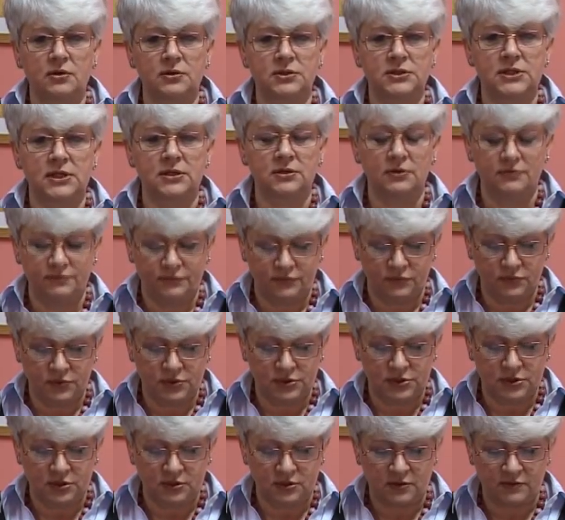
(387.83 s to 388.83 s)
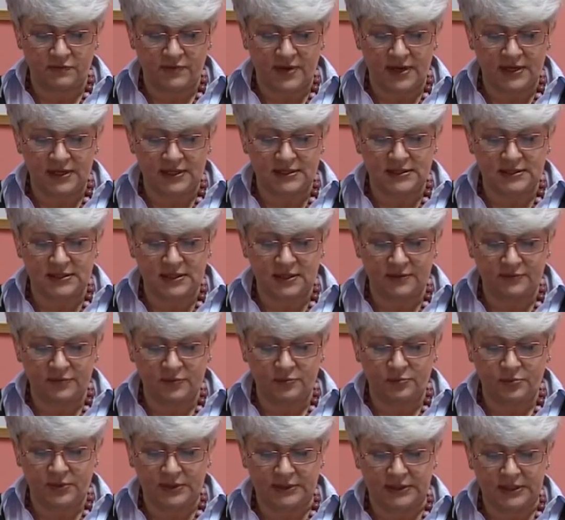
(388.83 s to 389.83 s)
oceną funkcjonowania
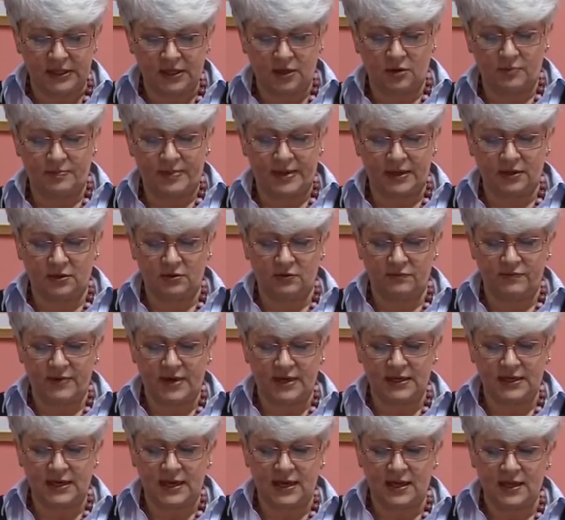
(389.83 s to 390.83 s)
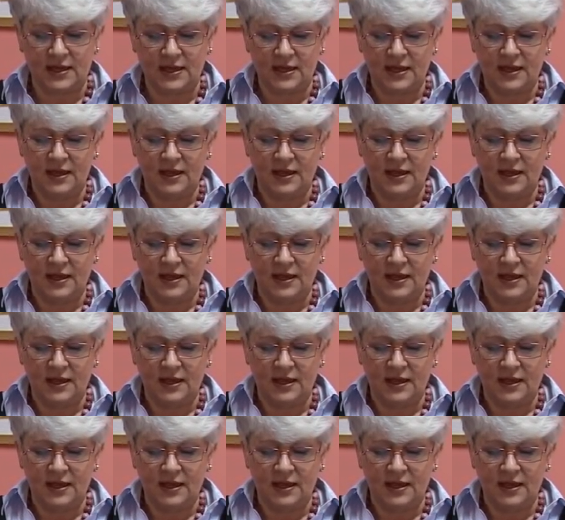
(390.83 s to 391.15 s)
strefy płatnego parkowania